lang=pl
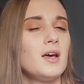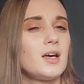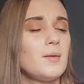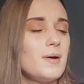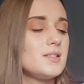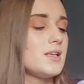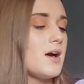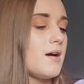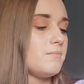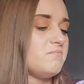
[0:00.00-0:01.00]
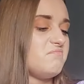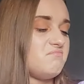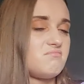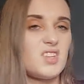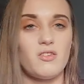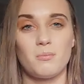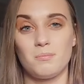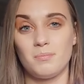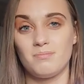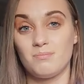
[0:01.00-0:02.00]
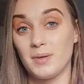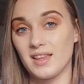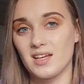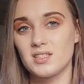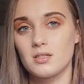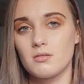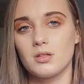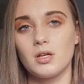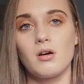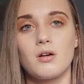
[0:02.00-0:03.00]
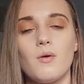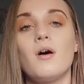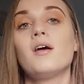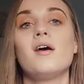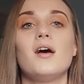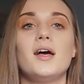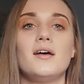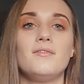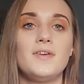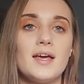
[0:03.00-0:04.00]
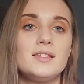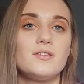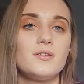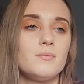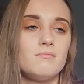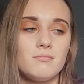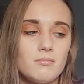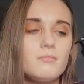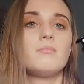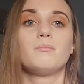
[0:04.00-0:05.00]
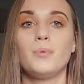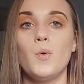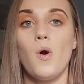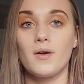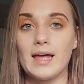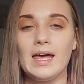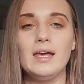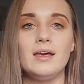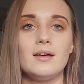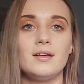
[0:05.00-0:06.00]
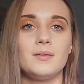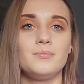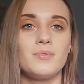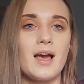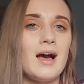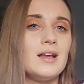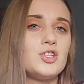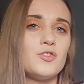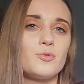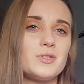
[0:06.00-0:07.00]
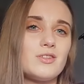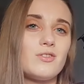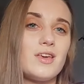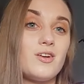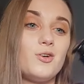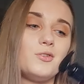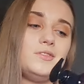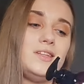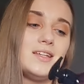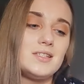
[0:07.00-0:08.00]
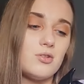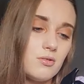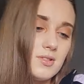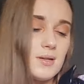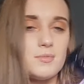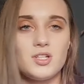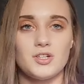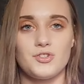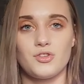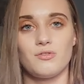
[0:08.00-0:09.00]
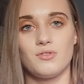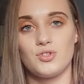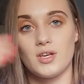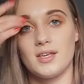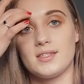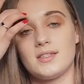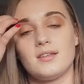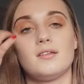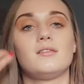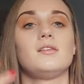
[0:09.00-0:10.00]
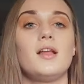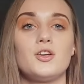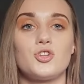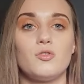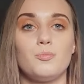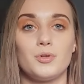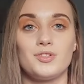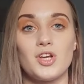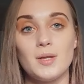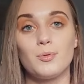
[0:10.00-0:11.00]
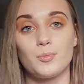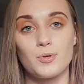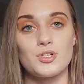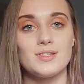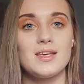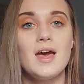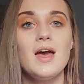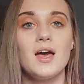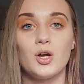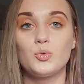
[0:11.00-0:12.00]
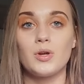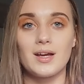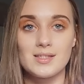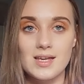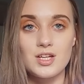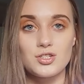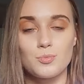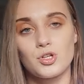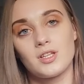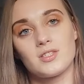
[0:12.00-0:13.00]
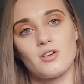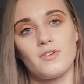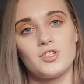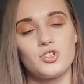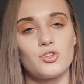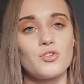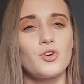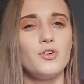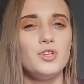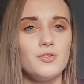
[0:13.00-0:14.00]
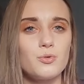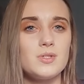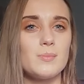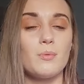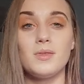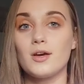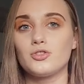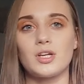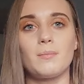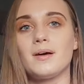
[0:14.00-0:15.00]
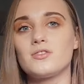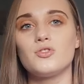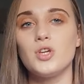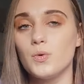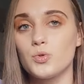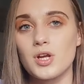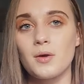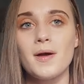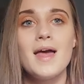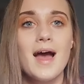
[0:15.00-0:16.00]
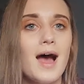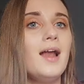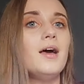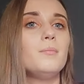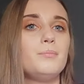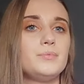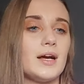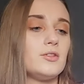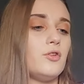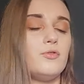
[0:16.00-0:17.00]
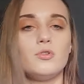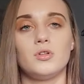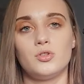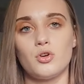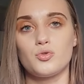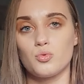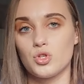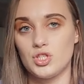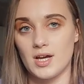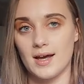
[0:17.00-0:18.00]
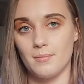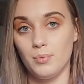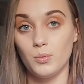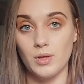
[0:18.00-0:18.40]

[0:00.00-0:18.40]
chyba za, nie wiem, 15 zł około, e, więc był ok, ale czy wrócę do niego nie sądzę. Myślę, że, że jest y, tyle żelu, żeli pod prysznic, które chcę jeszcze przetestować, że do niego nie wrócę, bo mnie jakoś tak bardzo nie urzekł, ale tak do, do zużycia był